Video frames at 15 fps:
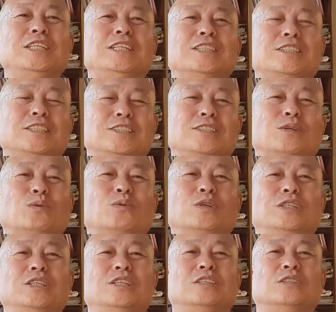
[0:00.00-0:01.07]
个是植物，
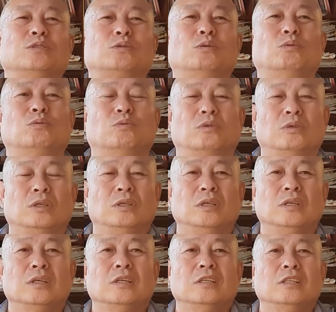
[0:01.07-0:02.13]
一个是动物。
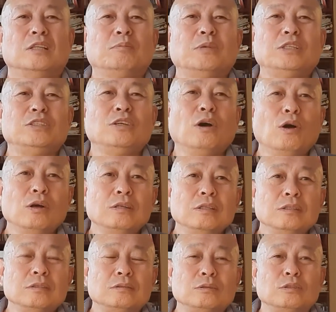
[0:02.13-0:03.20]
那么你要
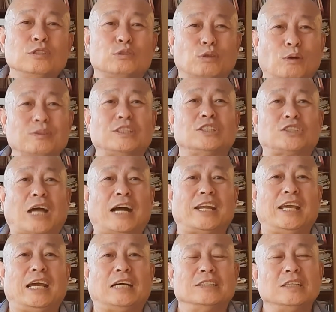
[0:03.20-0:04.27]
就是所谓的打
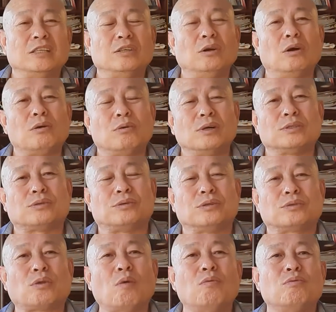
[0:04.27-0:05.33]
猎啊，那你要获取
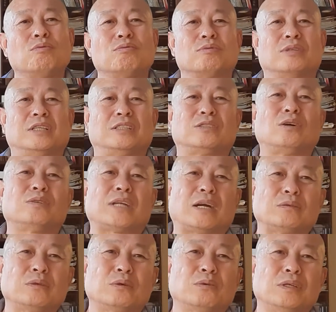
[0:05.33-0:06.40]
动物呢？你到
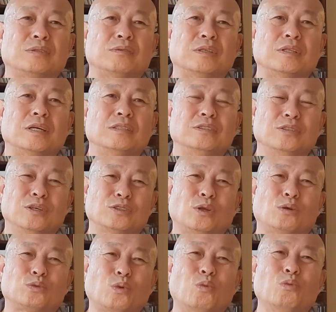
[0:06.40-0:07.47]
哪去获取呢？你要
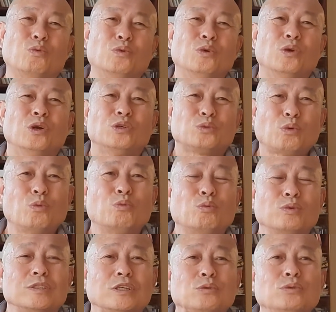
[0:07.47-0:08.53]
到动物动
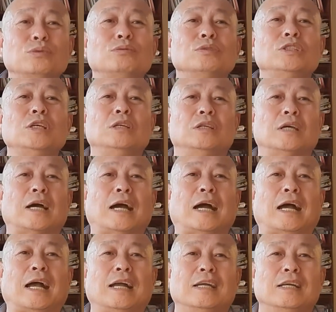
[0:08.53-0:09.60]
物的居住地
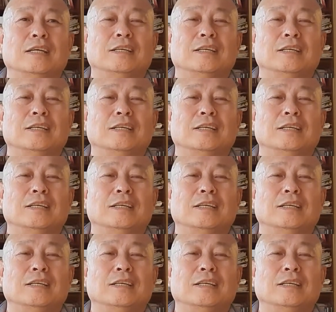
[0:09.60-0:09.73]
啊